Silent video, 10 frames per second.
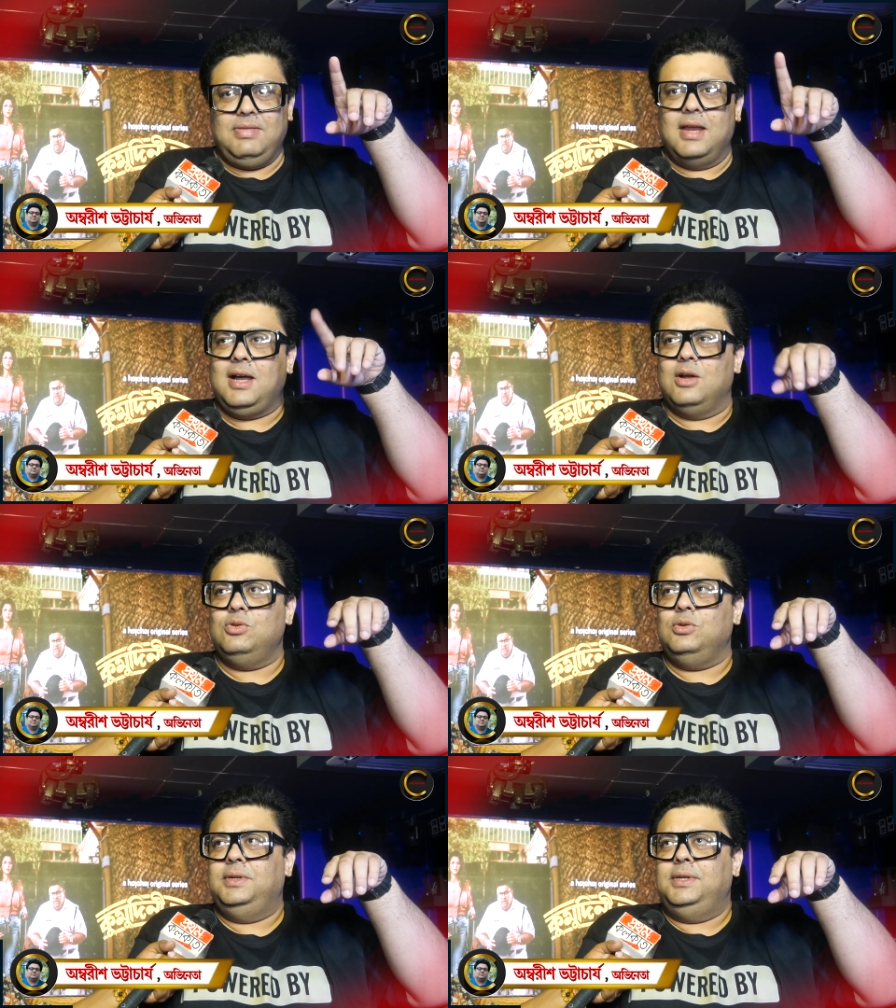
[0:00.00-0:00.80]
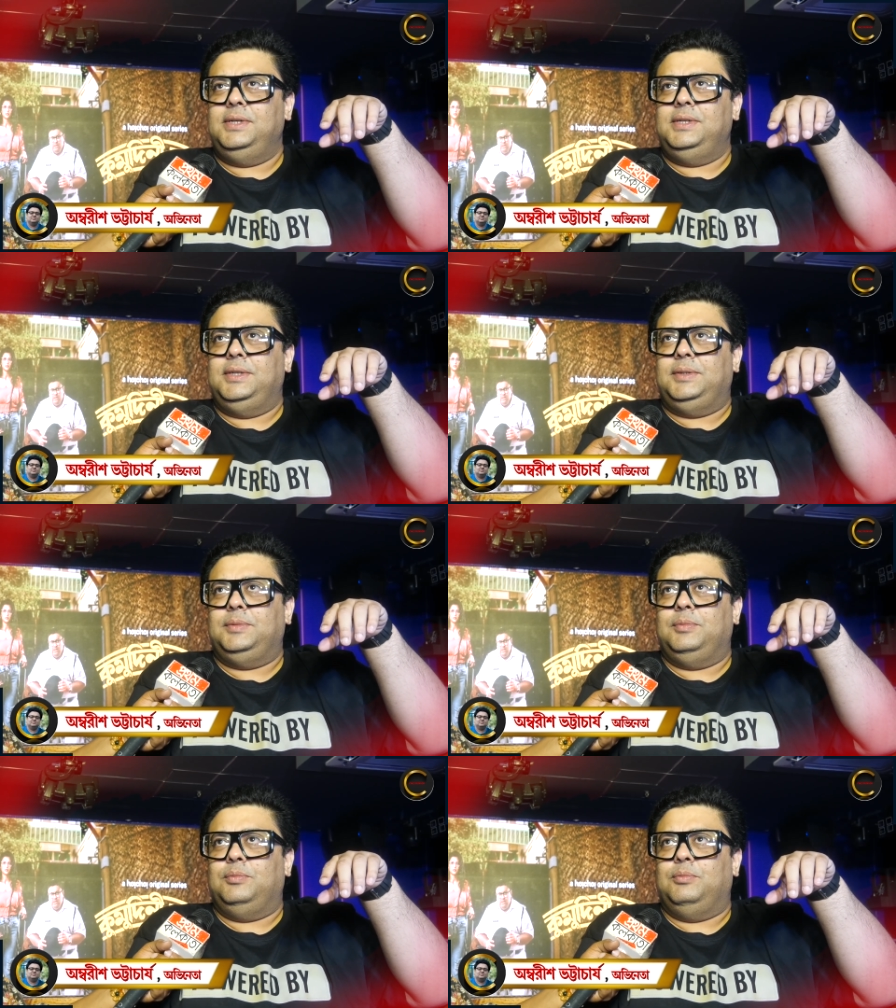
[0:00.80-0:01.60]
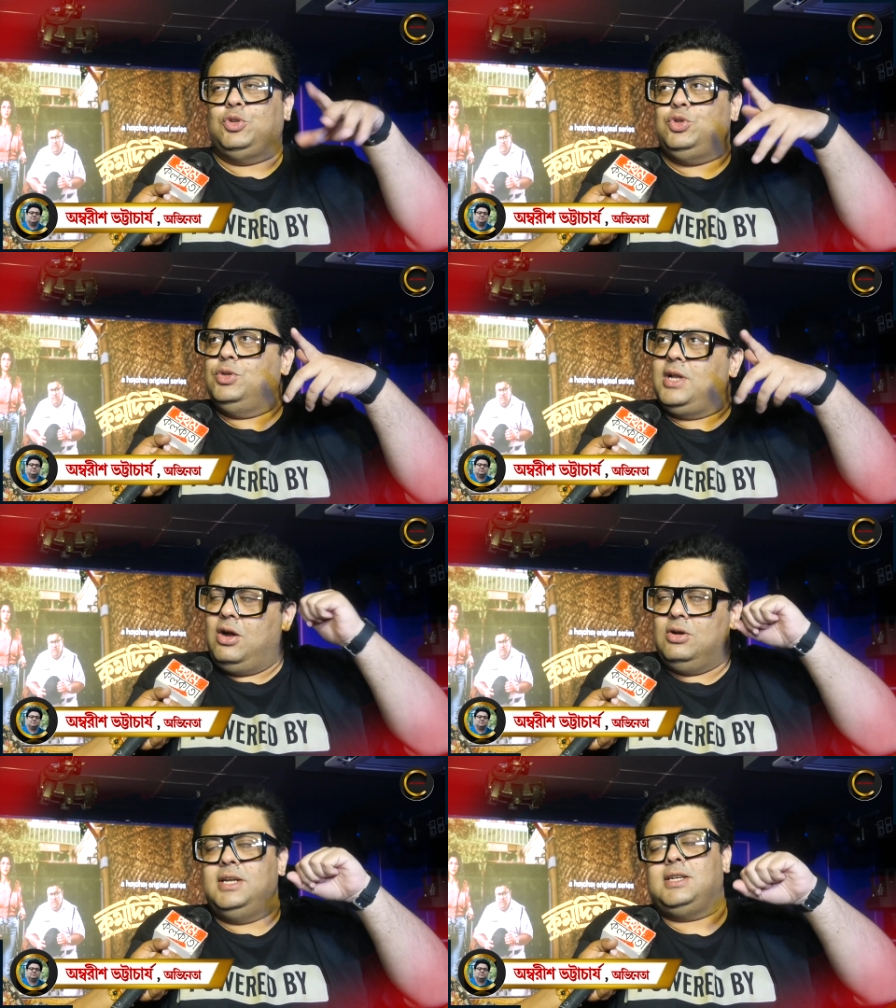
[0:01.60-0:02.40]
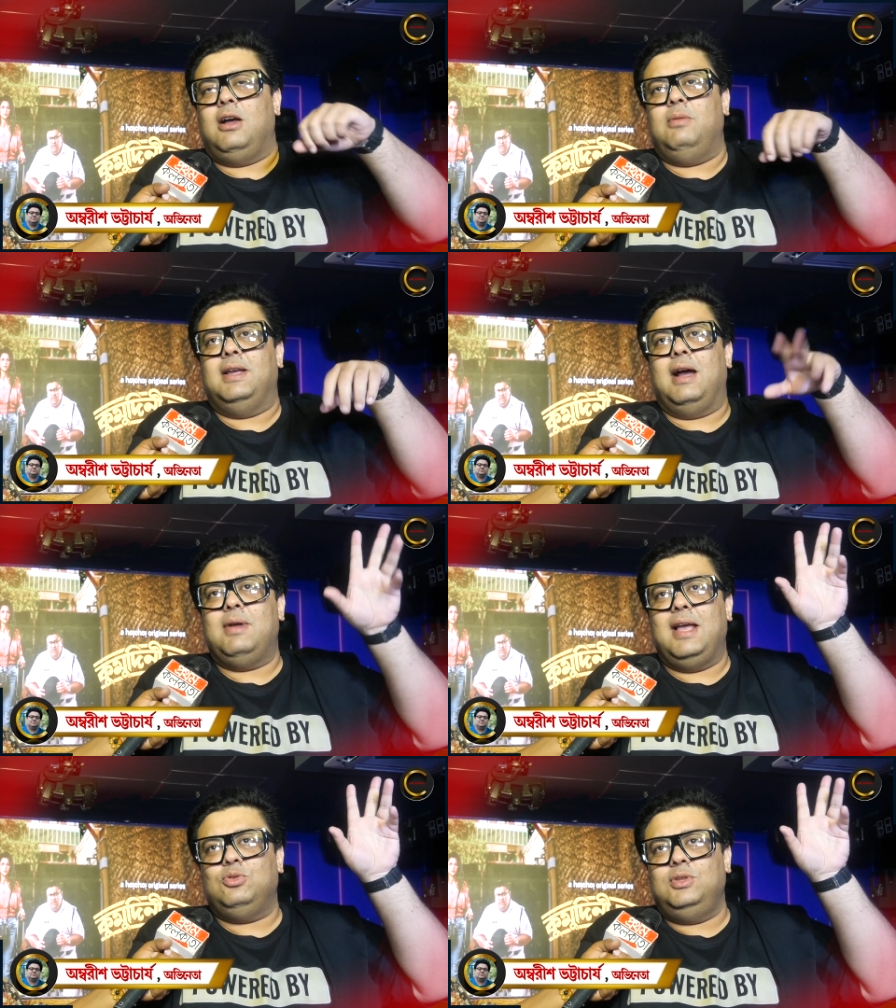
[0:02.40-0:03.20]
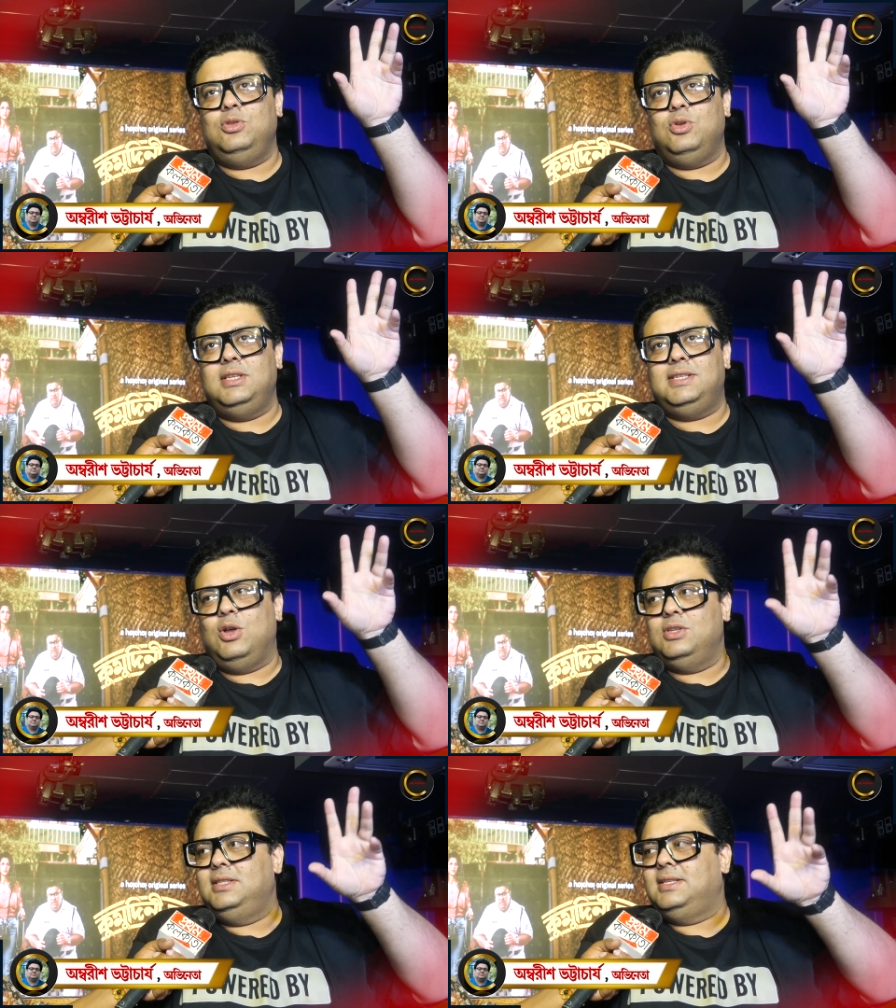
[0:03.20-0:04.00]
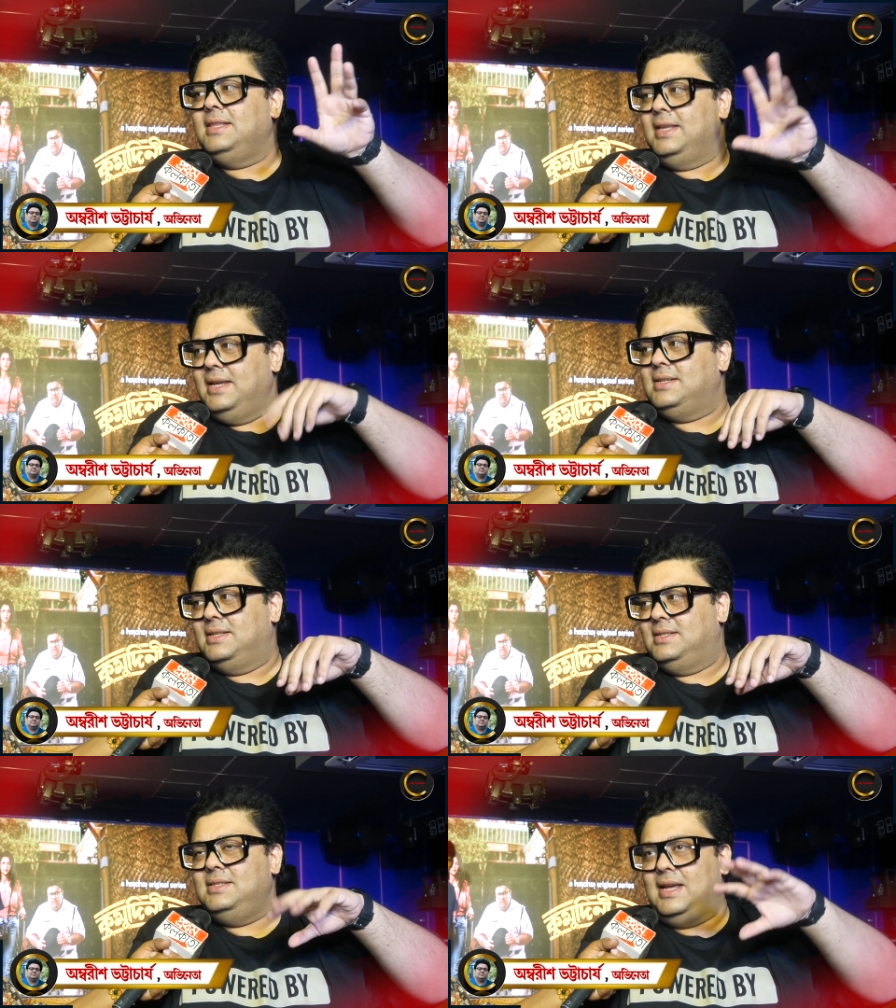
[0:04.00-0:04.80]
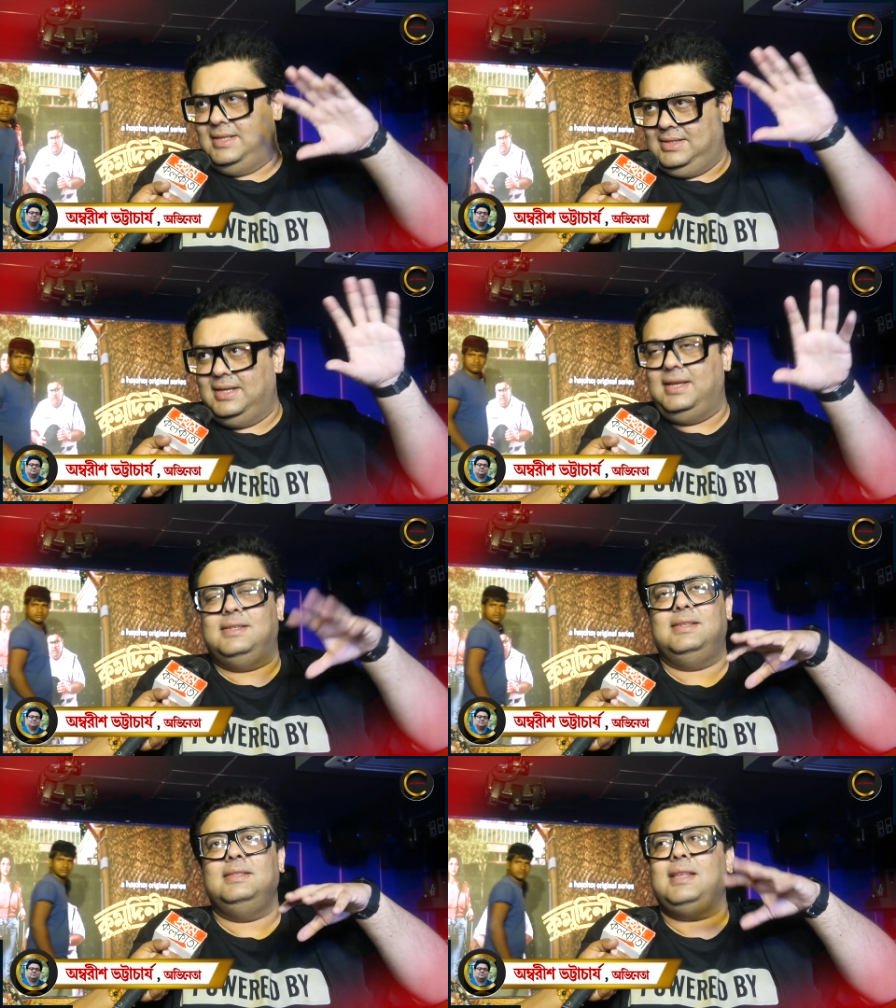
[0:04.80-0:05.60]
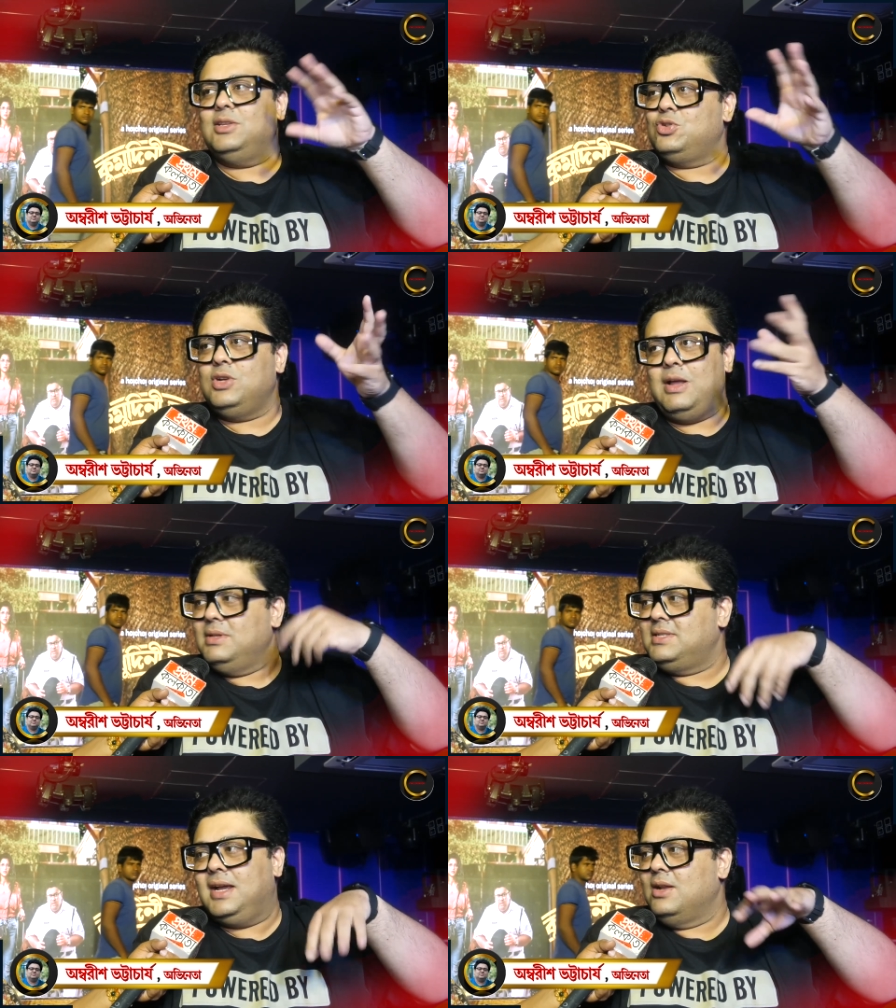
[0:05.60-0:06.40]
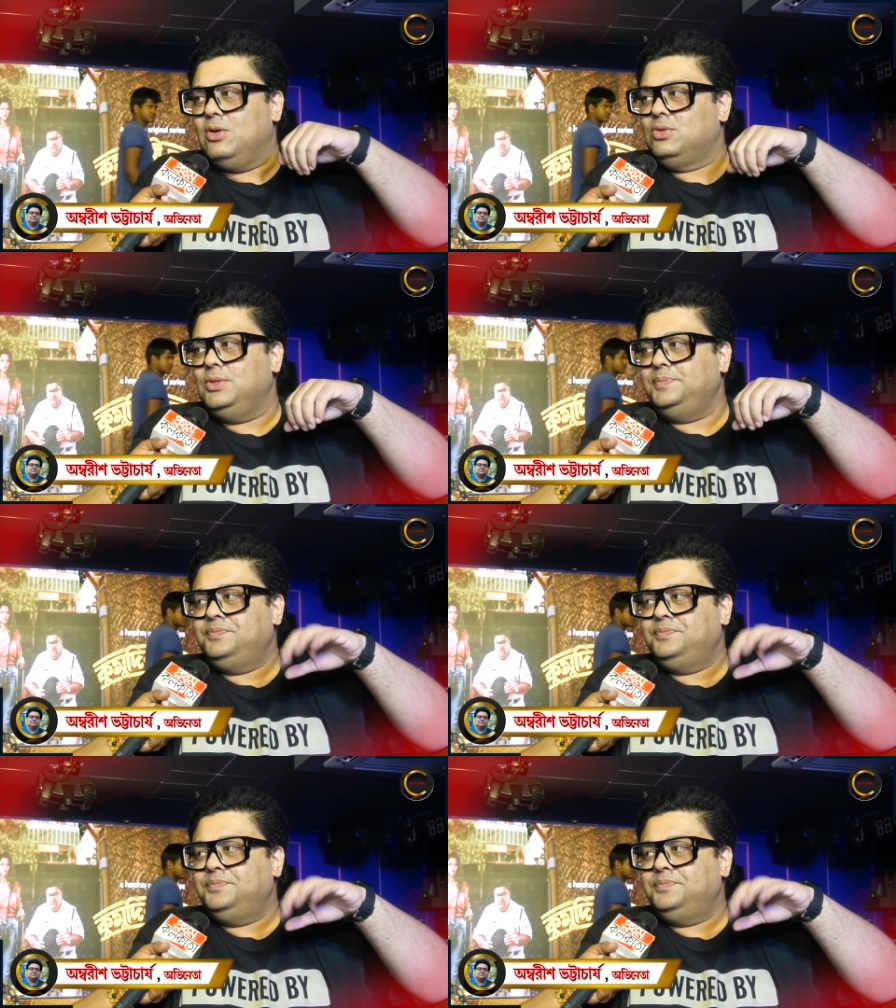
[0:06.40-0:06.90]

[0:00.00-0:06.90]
তার কারণ পছন্দ না হওয়াটাই স্বাভাবিক আমরা এতদিন ধরে যে অজিতকে দেখে এসেছি যাদের দেখে এসেছি তাদের সঙ্গে আমার চেহারাগত